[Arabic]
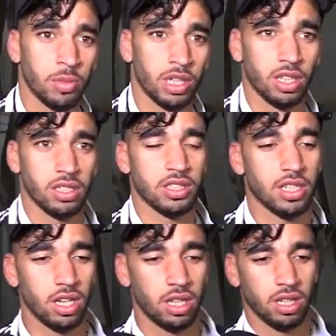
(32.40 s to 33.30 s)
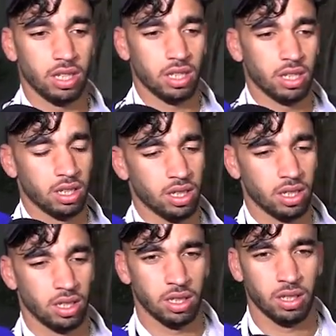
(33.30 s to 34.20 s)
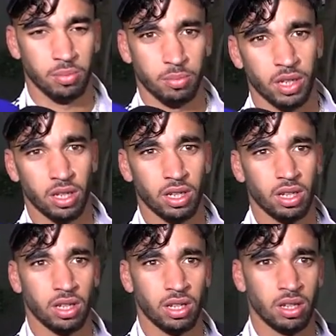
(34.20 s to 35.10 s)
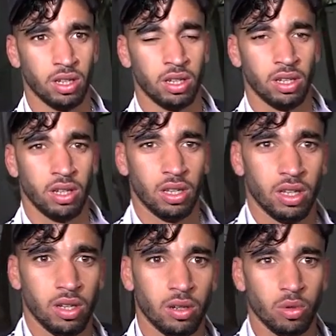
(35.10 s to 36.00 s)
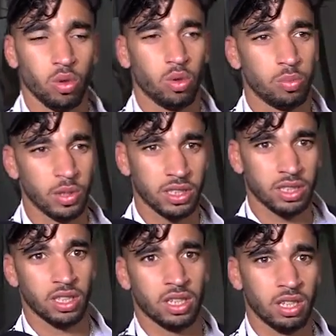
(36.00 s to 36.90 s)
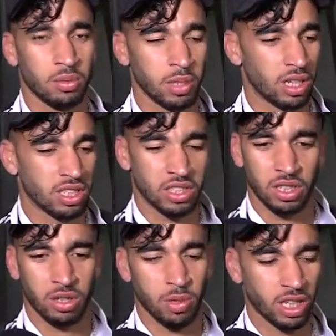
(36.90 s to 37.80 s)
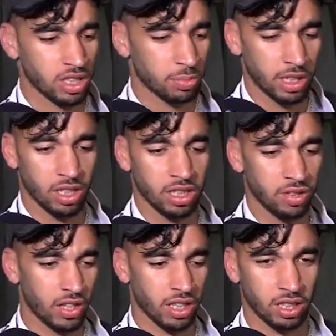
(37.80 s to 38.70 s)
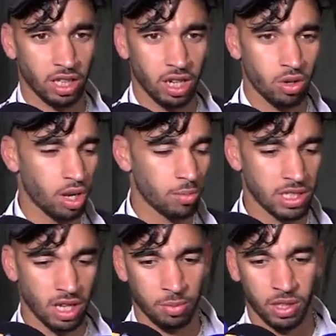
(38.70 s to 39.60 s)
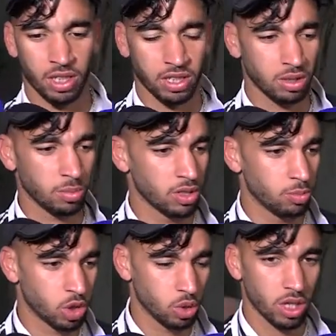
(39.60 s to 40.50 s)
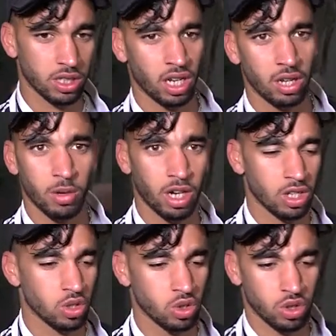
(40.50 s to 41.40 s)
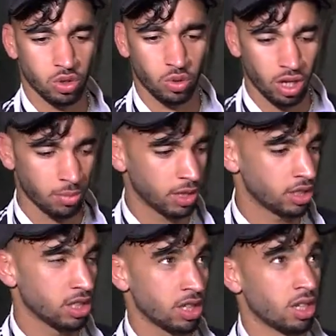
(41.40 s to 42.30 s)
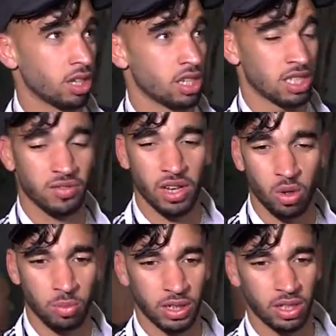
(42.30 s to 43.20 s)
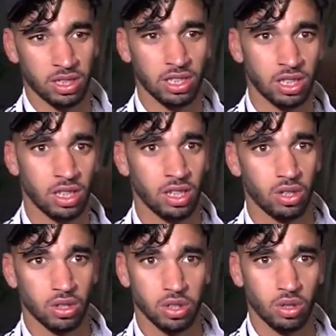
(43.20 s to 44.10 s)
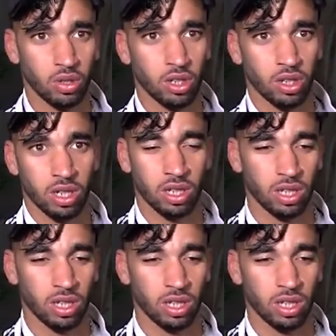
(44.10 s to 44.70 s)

ما كانش سهل ما وبيت آه، ما كاش آه، ما كاش بينالتي في هذيك الدقيقه والله ما تاع بينالتي الجوار تاعنا ما قاسوش ولا ربيت آه، راه سيفلا له بينالتي واش نقول لك